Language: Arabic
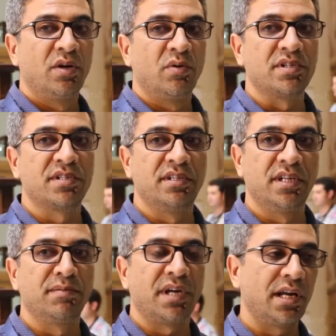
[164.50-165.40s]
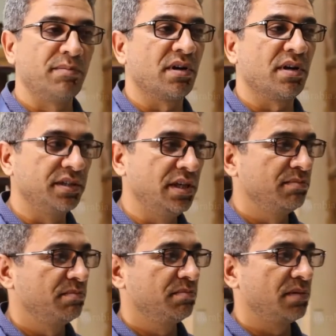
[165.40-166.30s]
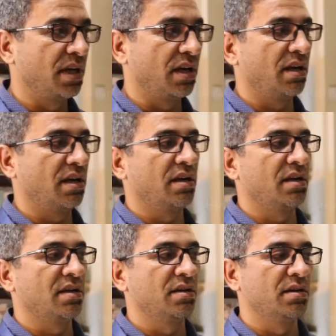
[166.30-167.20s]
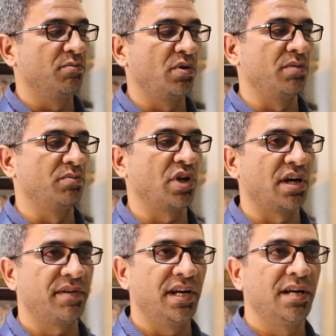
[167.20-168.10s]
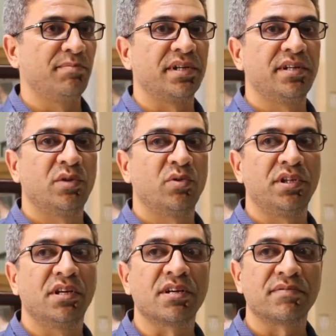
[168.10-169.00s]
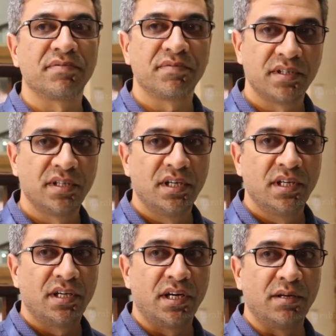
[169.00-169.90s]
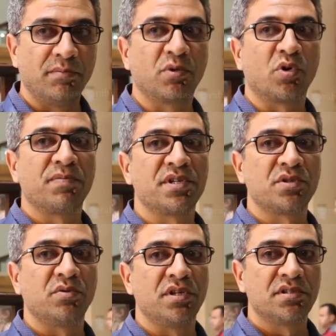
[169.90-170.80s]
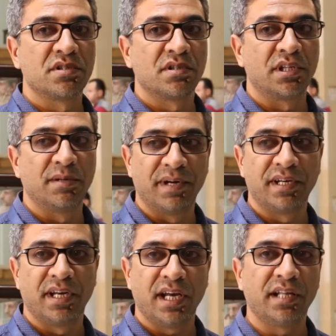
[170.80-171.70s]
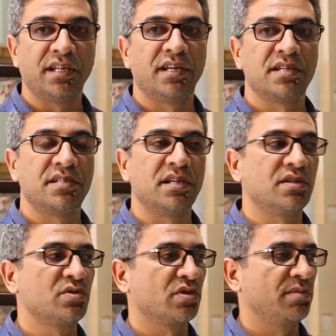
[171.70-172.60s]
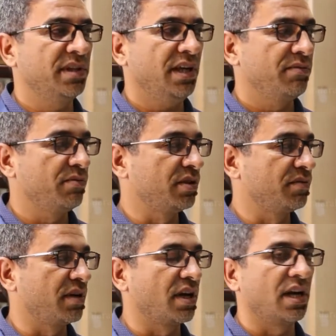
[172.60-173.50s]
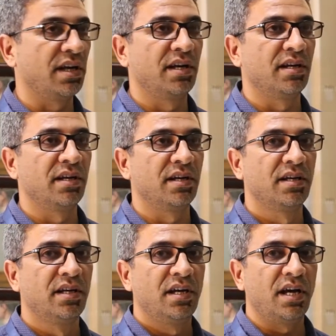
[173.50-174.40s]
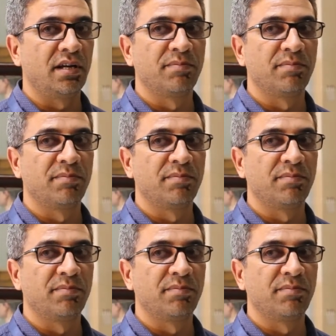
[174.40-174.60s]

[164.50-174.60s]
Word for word: وصلت لنا من العالم القديم آه، متعرف عليها برديات وادي جرف آه، قرب السويس اتمنى يعني ناس تيجي تزور المتحف وتتفرج على على